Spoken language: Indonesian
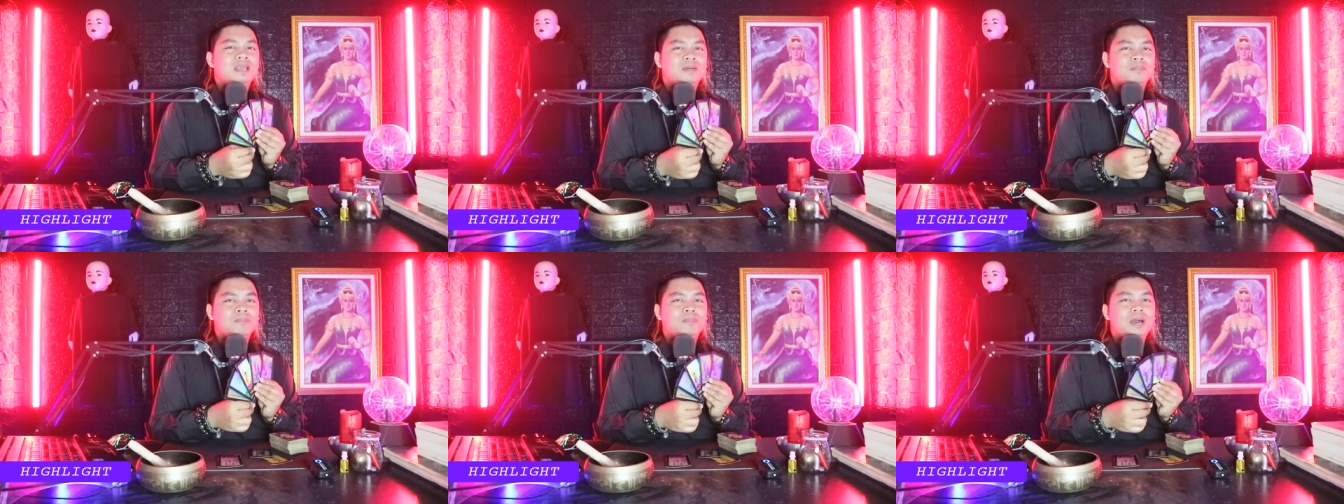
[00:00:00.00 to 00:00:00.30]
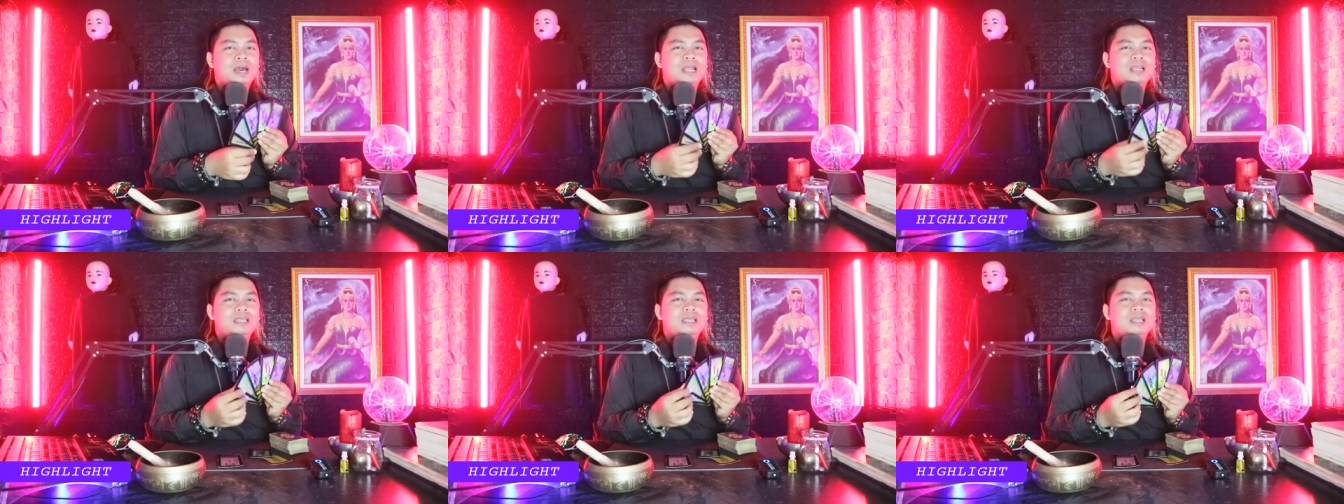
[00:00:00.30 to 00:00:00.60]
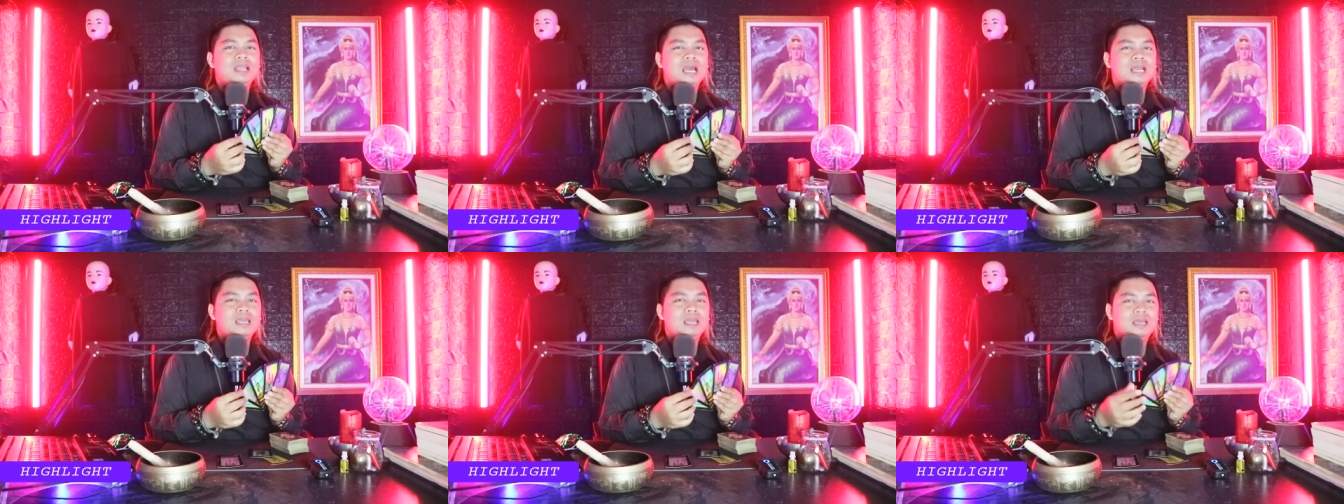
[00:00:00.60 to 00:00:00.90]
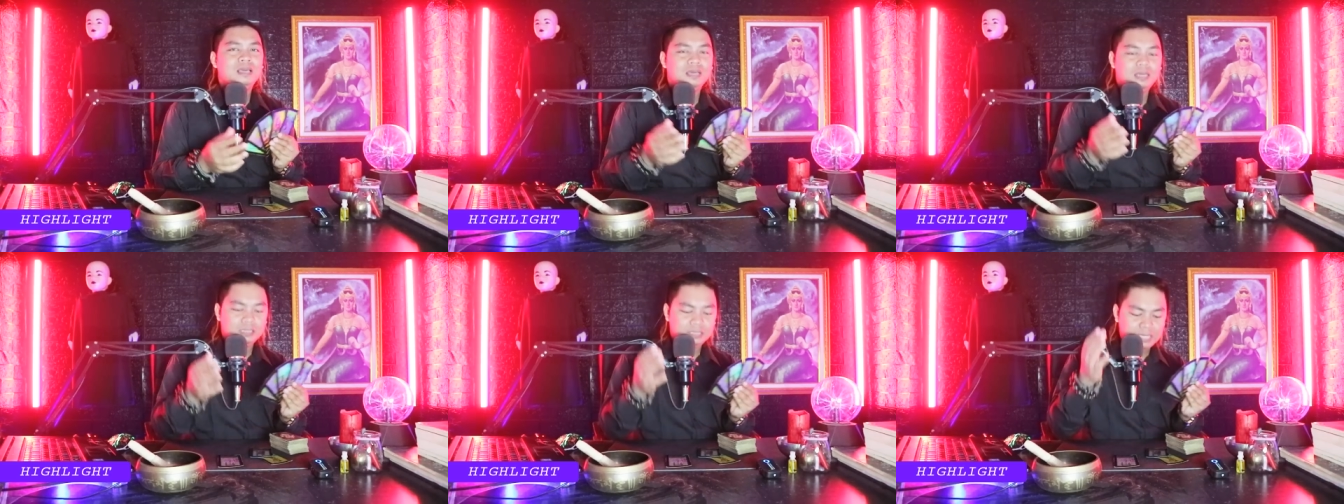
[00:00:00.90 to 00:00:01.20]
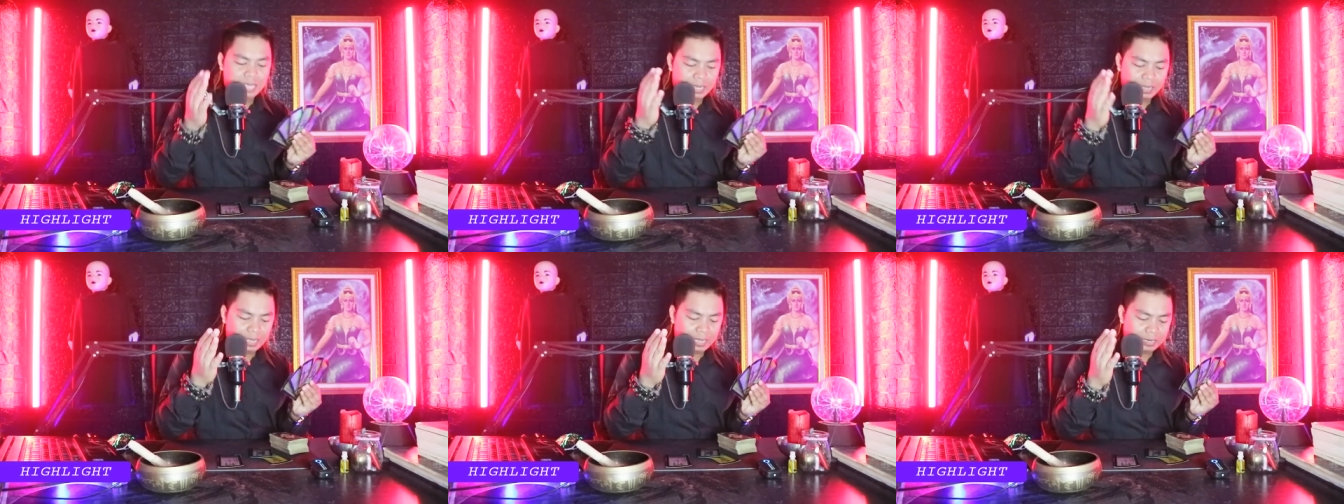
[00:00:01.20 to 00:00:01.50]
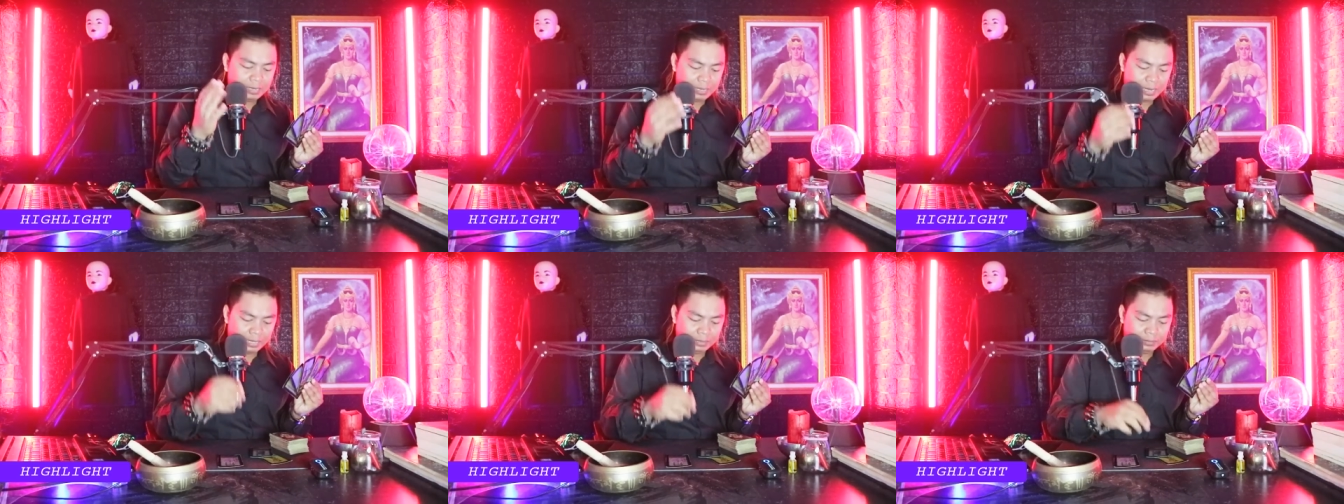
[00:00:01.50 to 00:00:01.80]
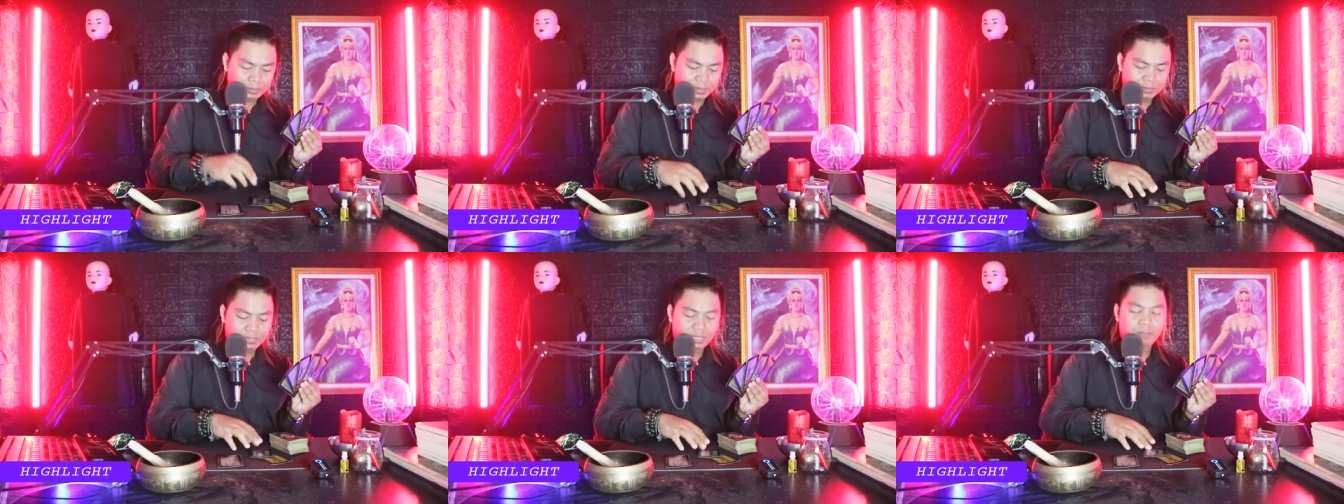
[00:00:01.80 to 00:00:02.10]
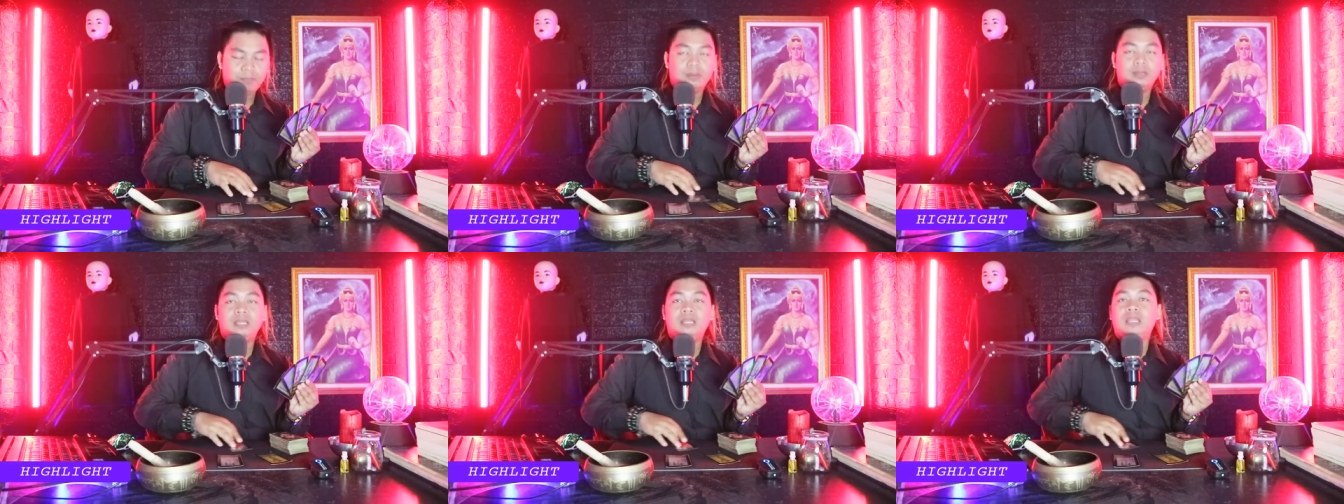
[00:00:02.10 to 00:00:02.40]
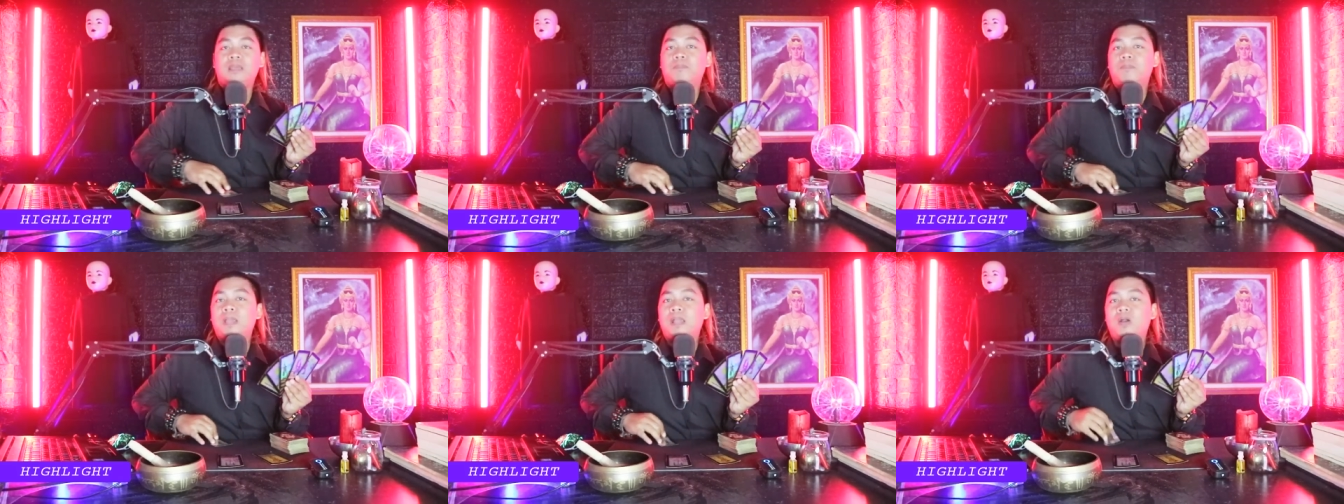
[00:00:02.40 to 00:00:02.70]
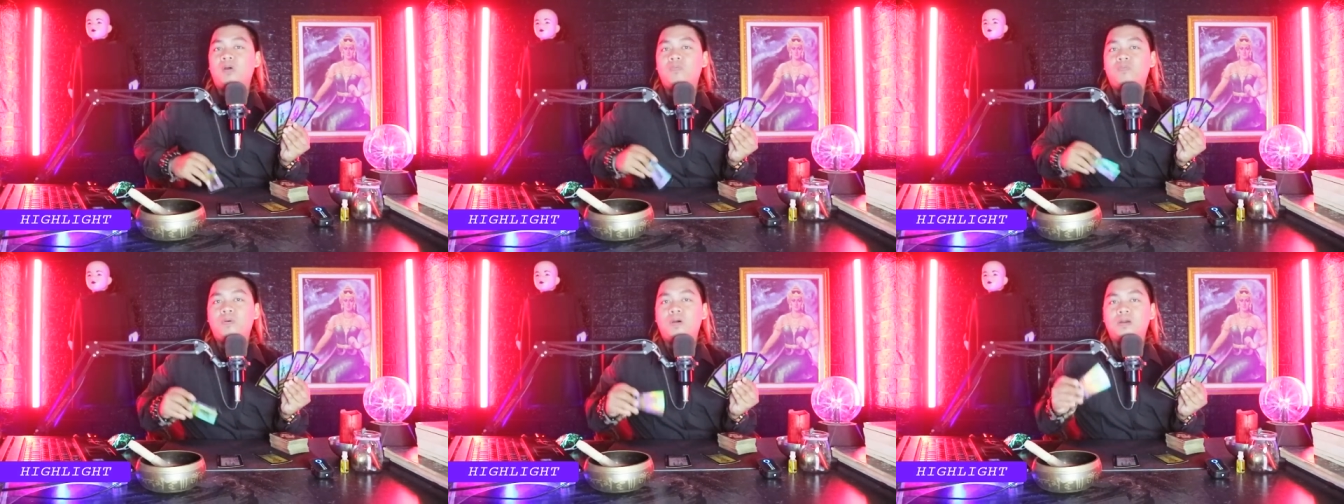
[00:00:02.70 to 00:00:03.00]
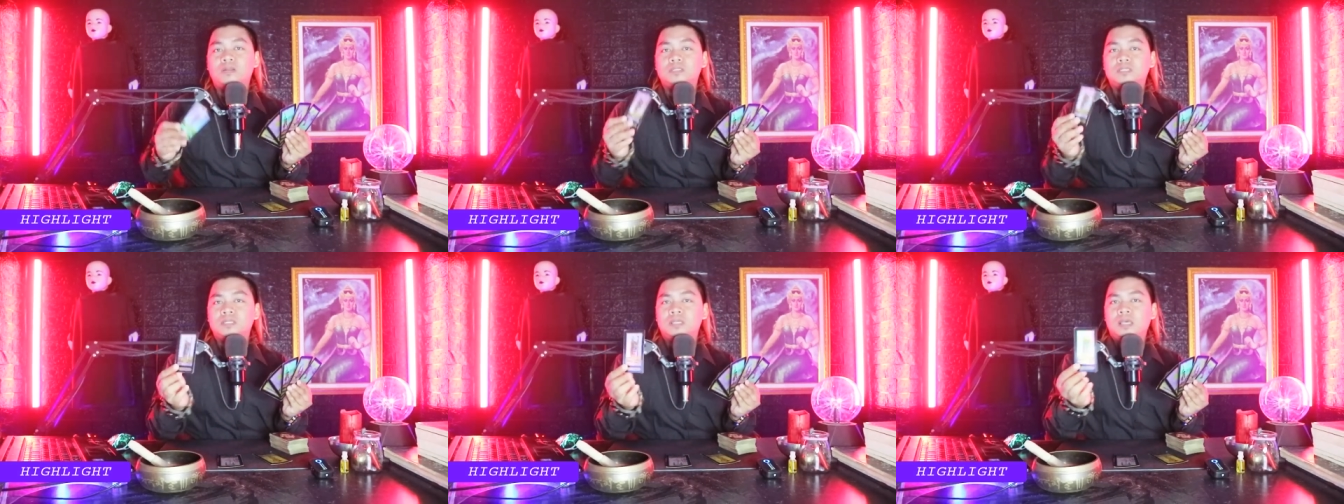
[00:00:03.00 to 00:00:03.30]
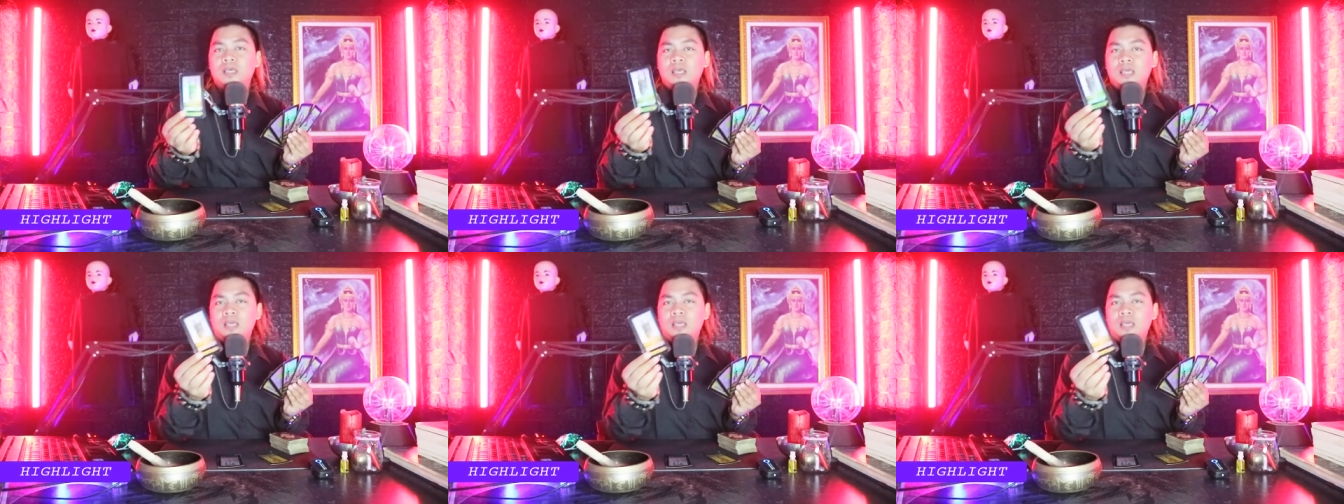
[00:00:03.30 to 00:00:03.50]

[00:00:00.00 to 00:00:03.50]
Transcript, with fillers: kembali lagi ke jagat entertainment ini pack of ones.